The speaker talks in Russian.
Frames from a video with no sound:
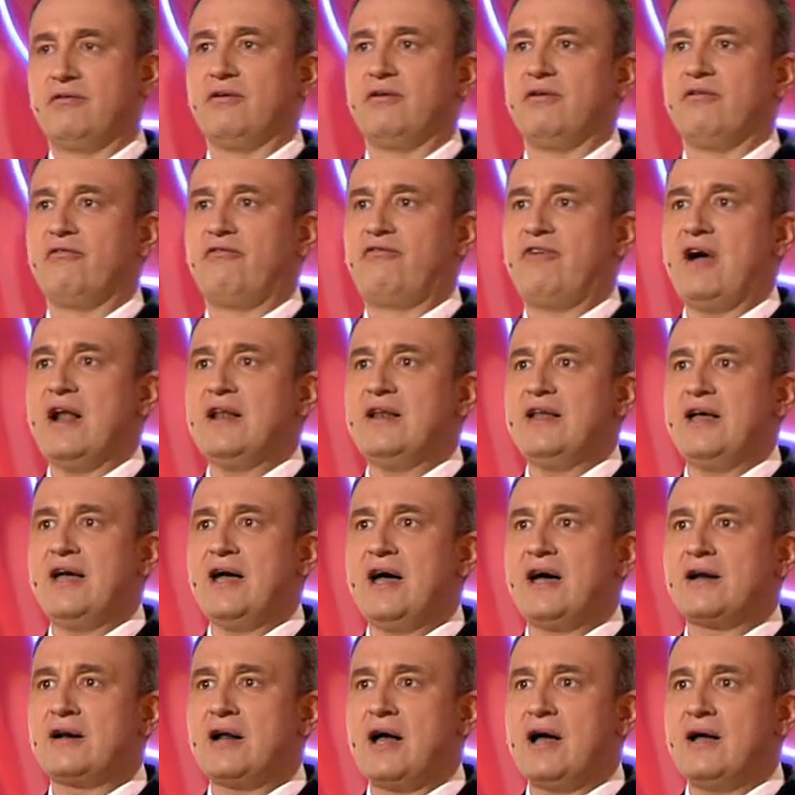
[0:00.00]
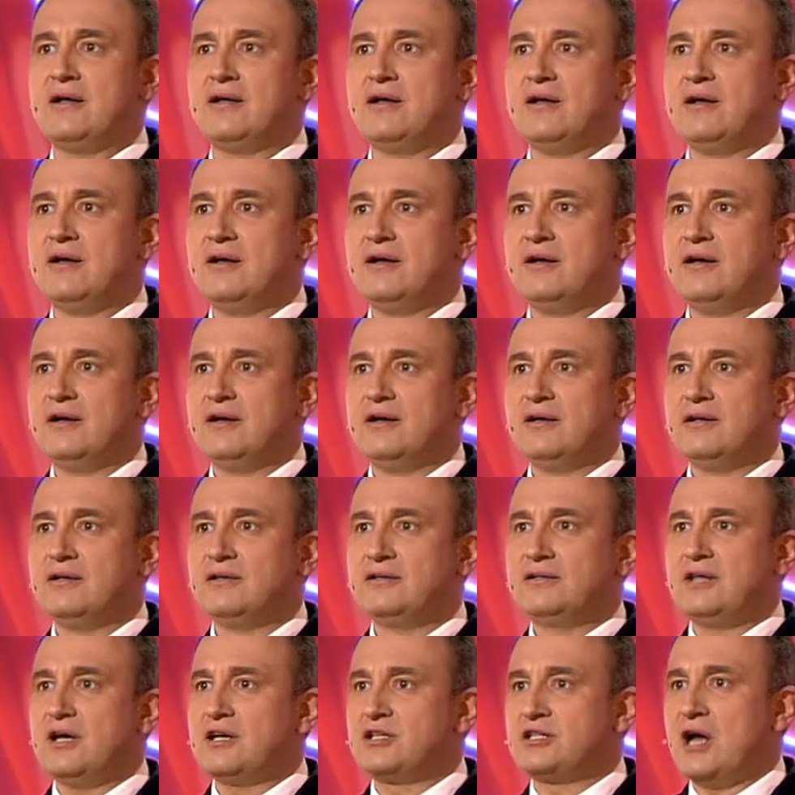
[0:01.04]
Валера,
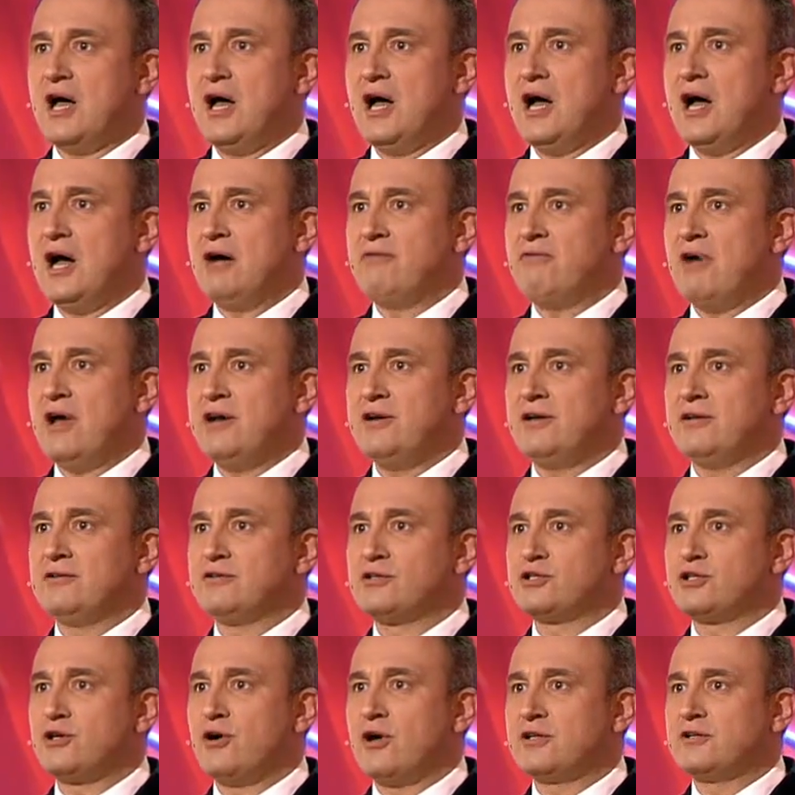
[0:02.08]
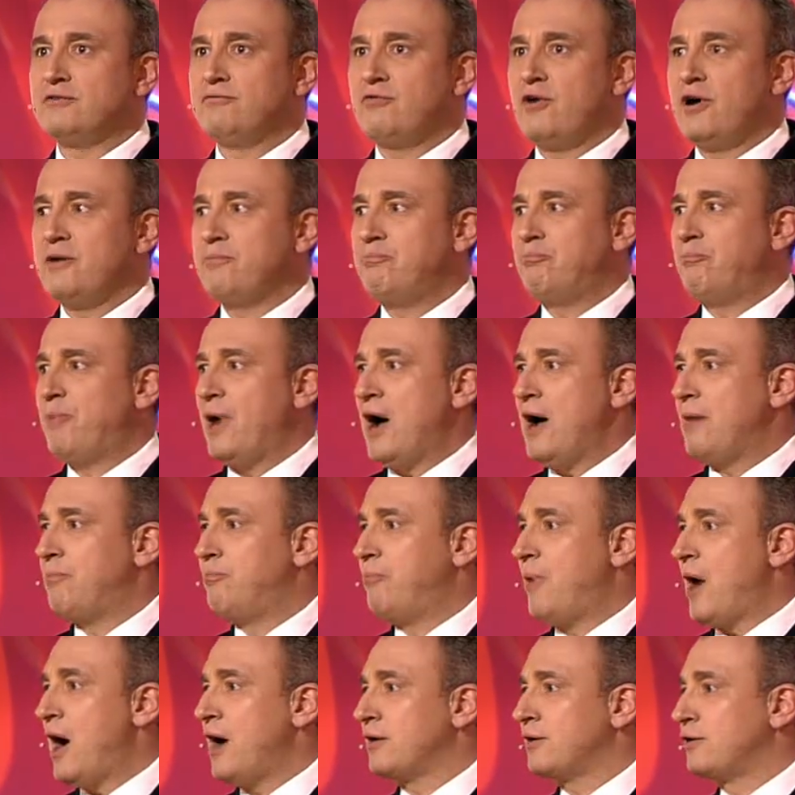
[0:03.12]
ты же говорил, что твой
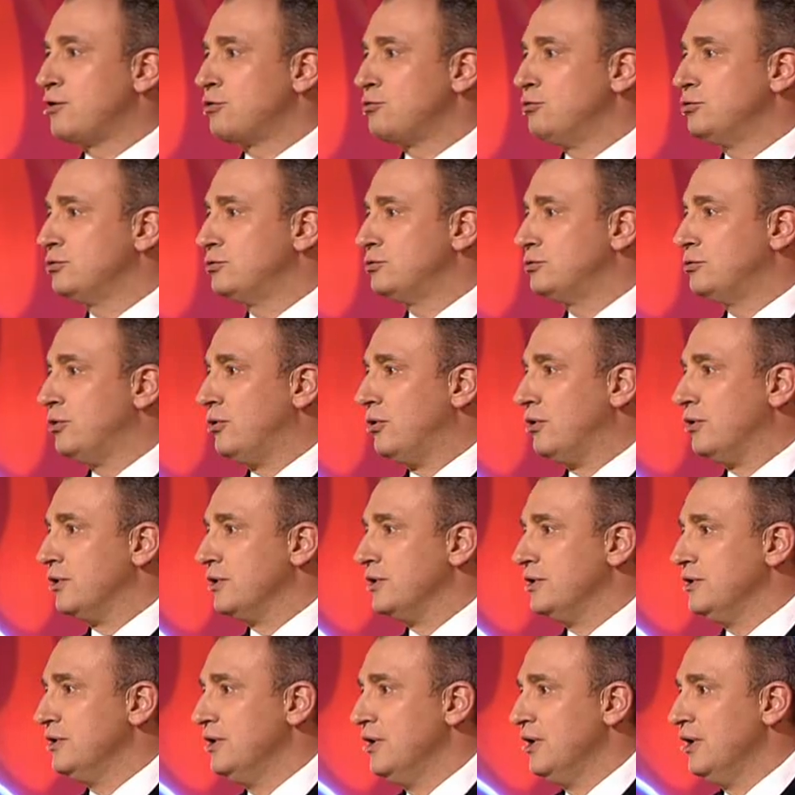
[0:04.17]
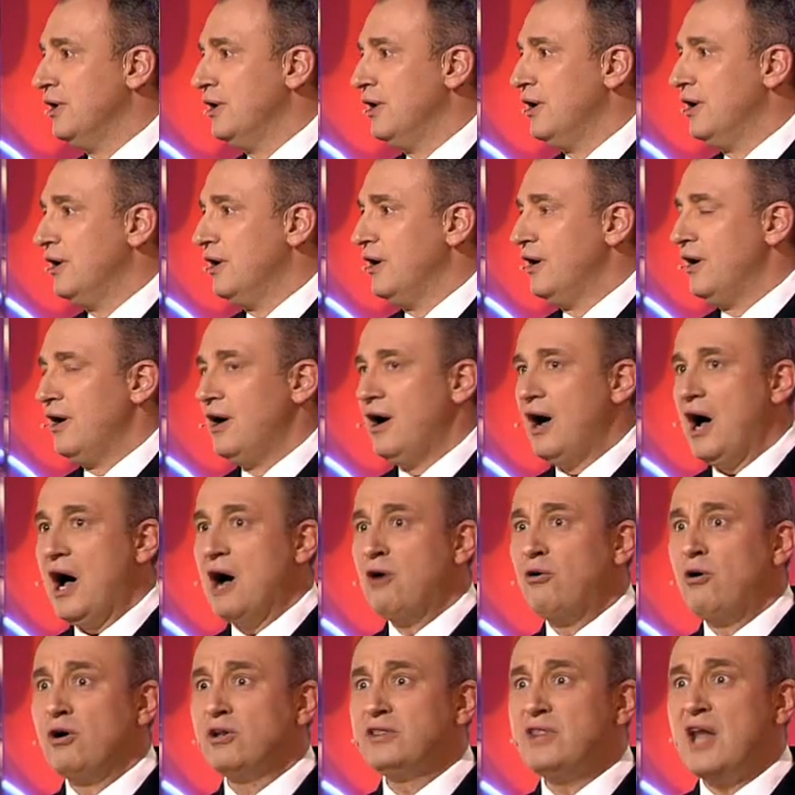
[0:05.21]
папа крутой, а
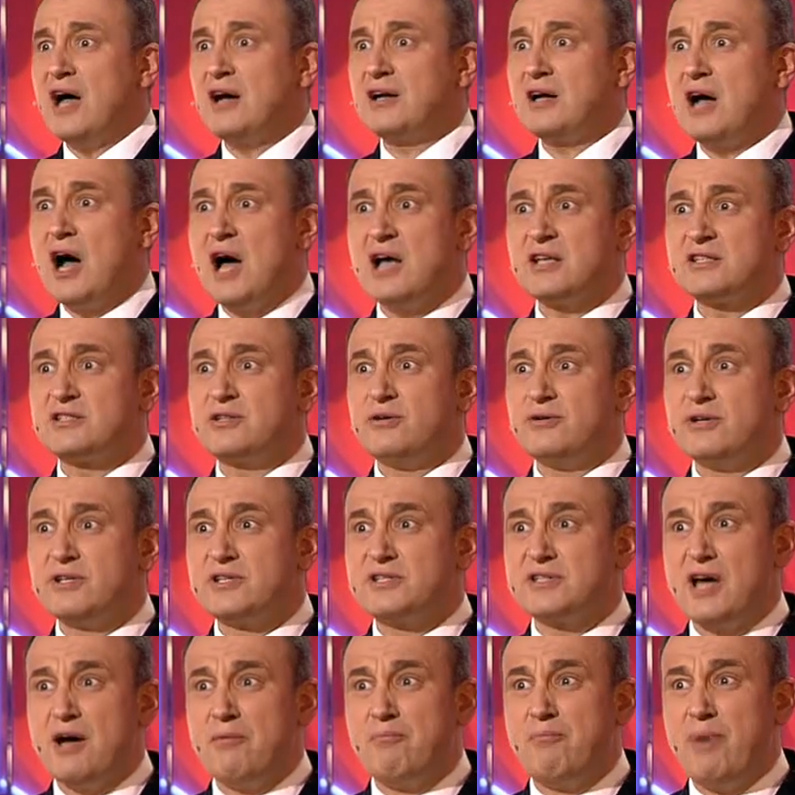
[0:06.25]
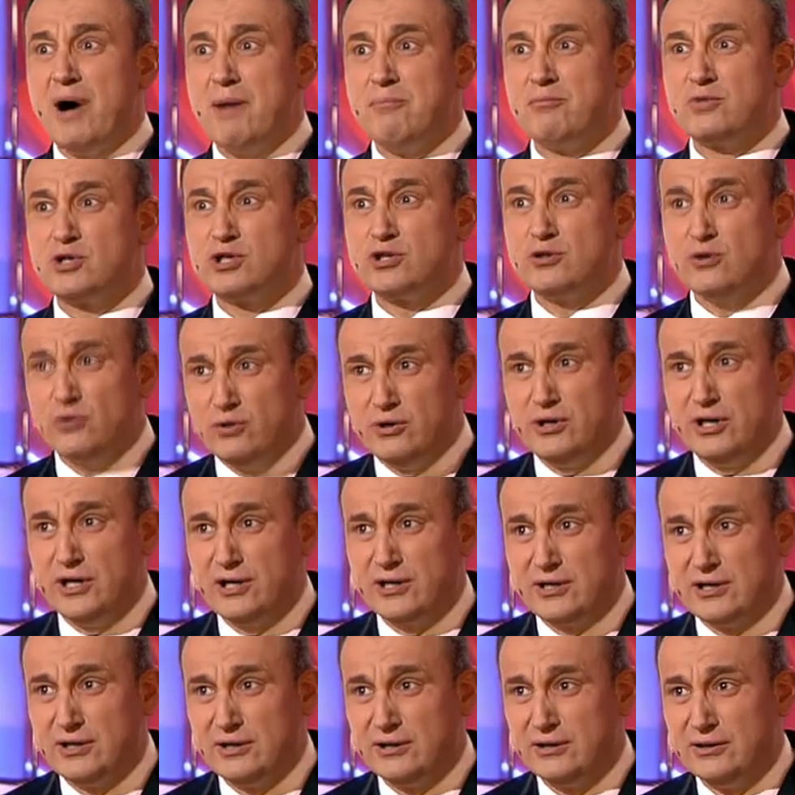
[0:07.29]
он, оказывается,
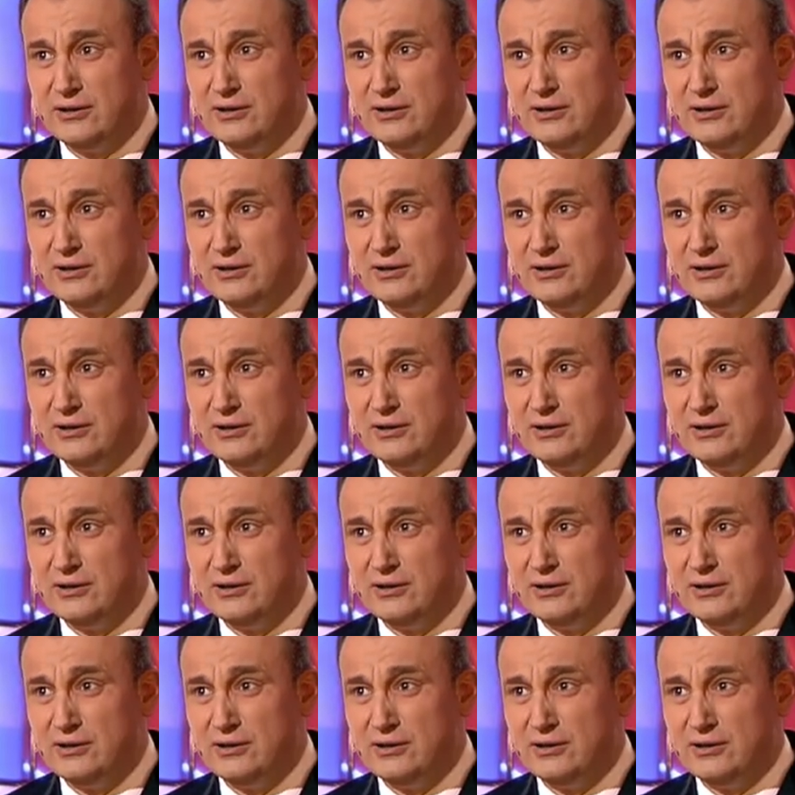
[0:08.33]
бомжурик